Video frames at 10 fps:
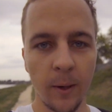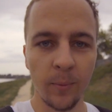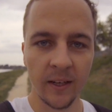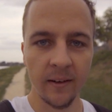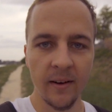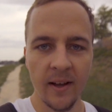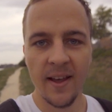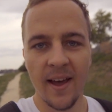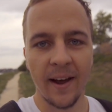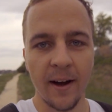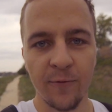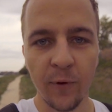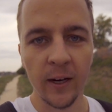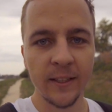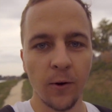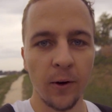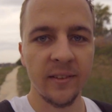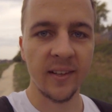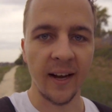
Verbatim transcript: Der Beginn einer völlig neuen